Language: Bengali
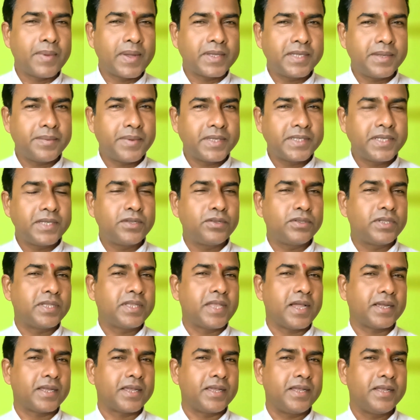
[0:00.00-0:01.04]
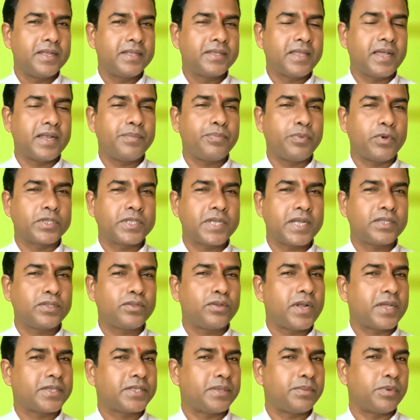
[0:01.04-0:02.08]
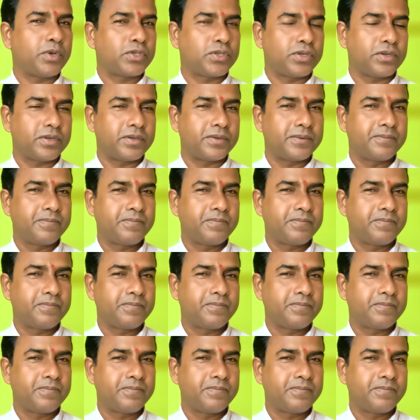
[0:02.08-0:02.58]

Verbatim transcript: মাঝামাঝি যদি থাকে তাহলে পঁচাত্তর আশি বছর